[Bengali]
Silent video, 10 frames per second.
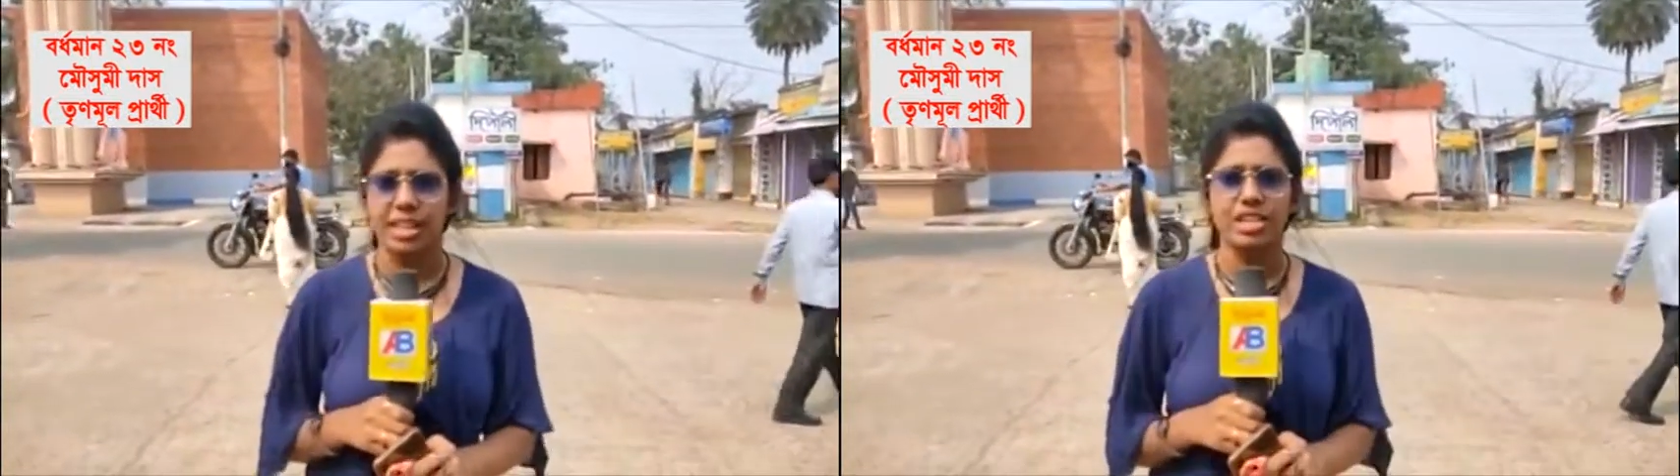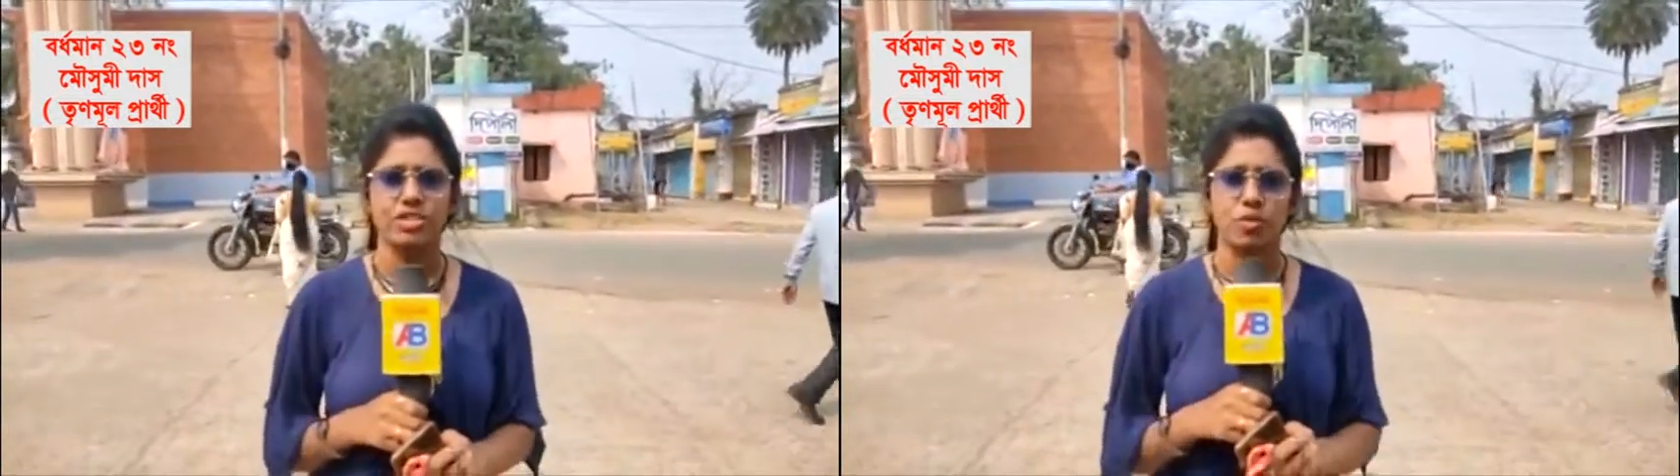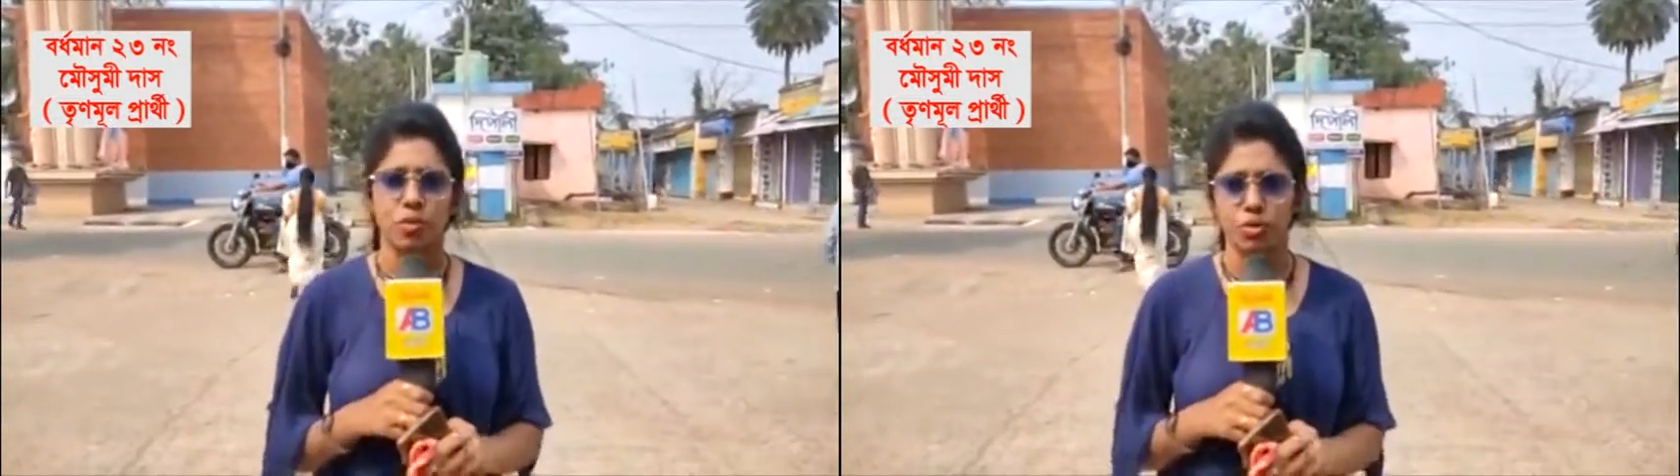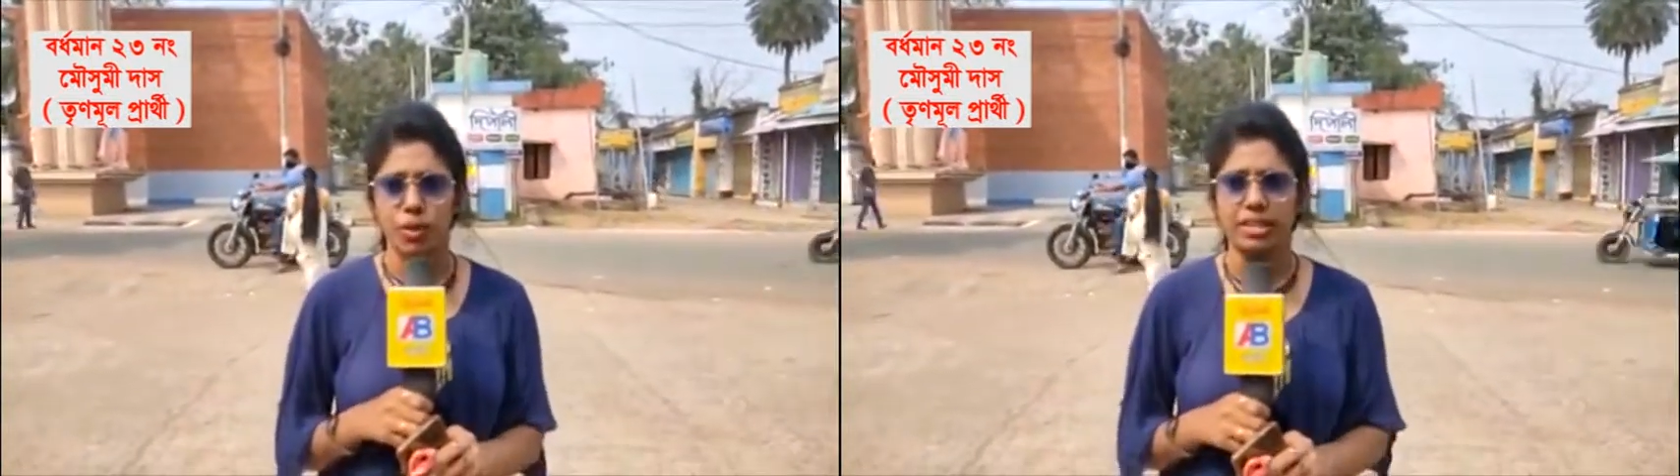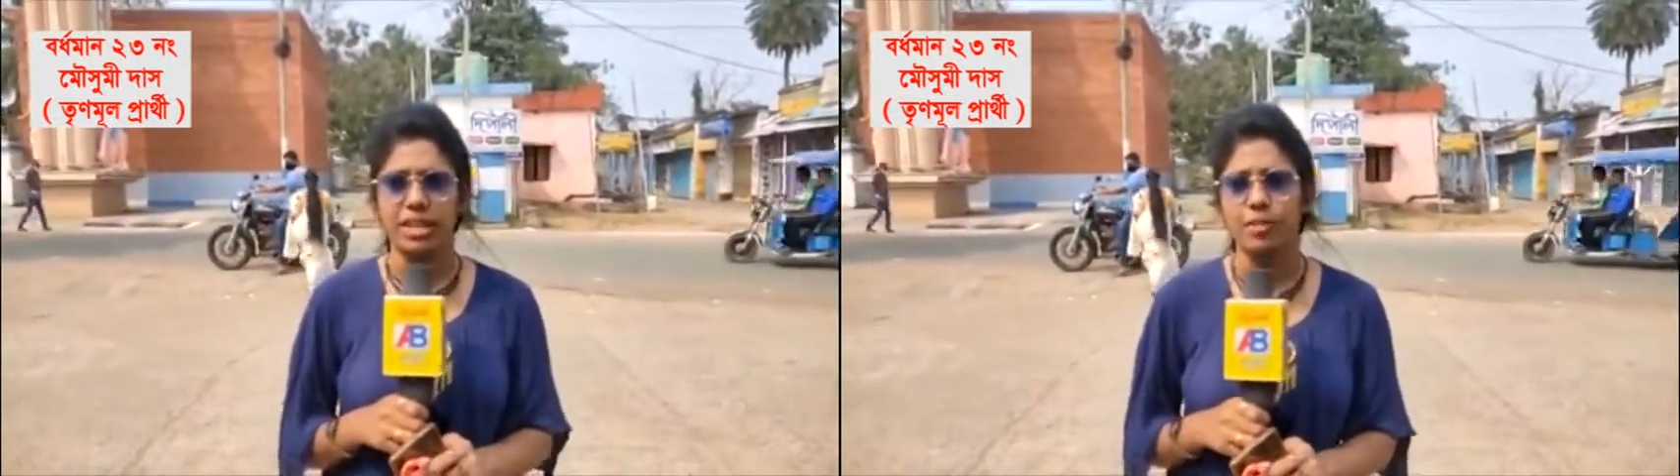ওয়ার্ডে এবং
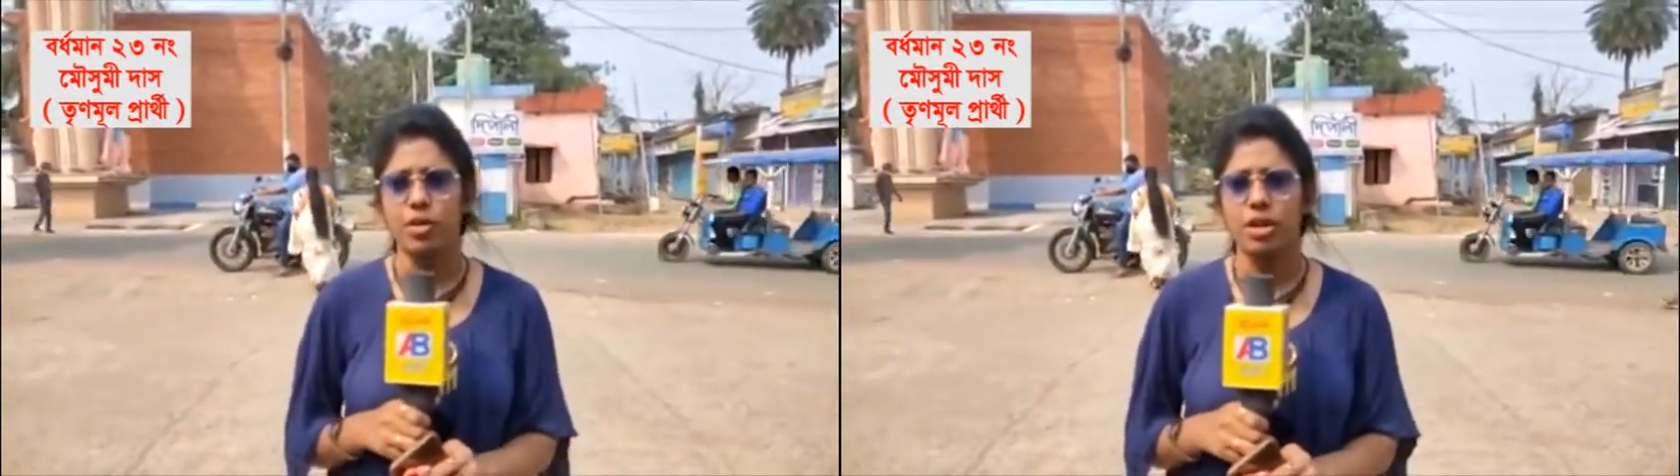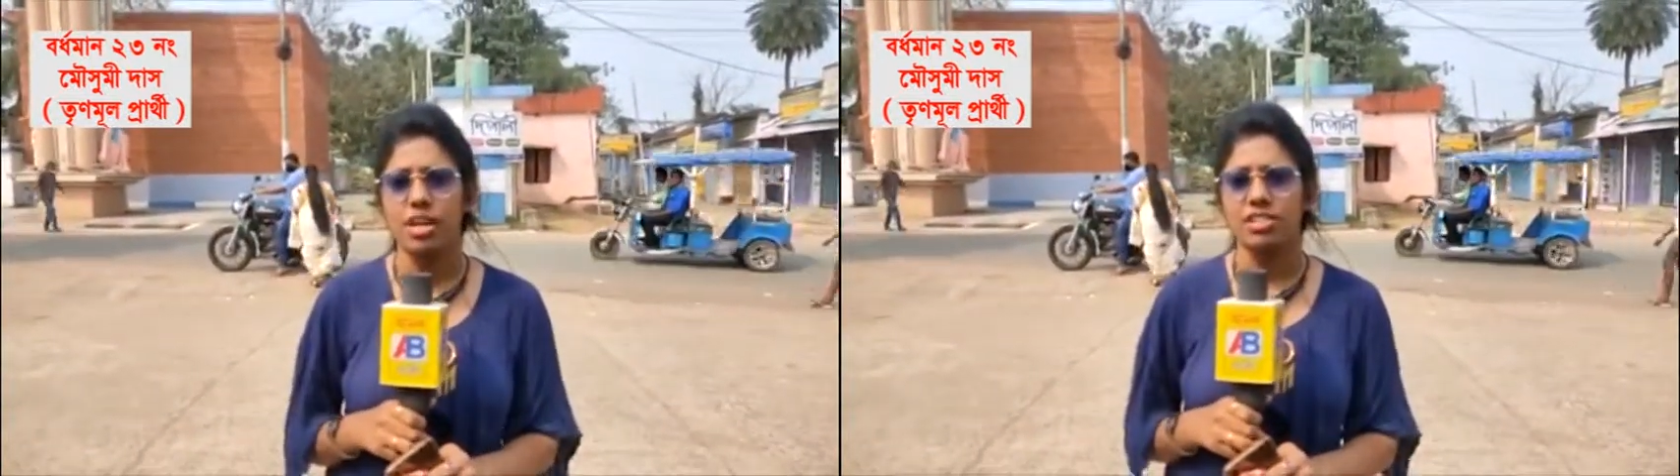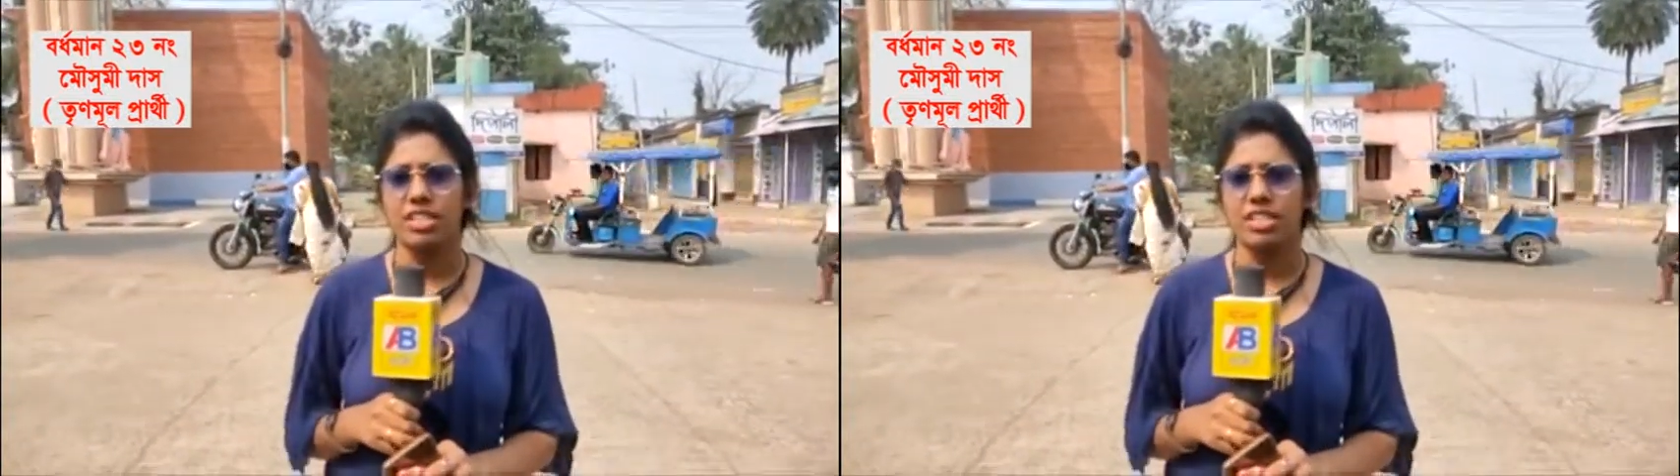সেখানে